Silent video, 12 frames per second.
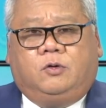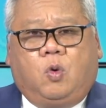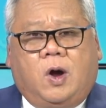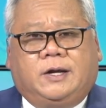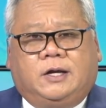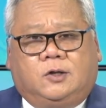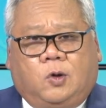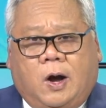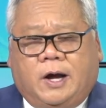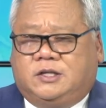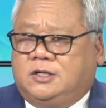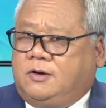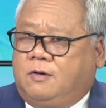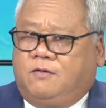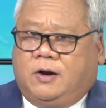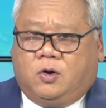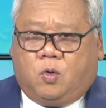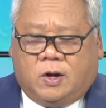qua điện thoại, chứ không
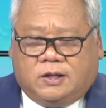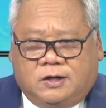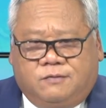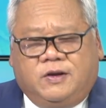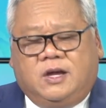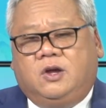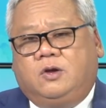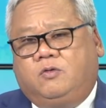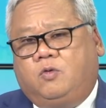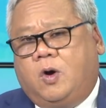phải là qua ti vi,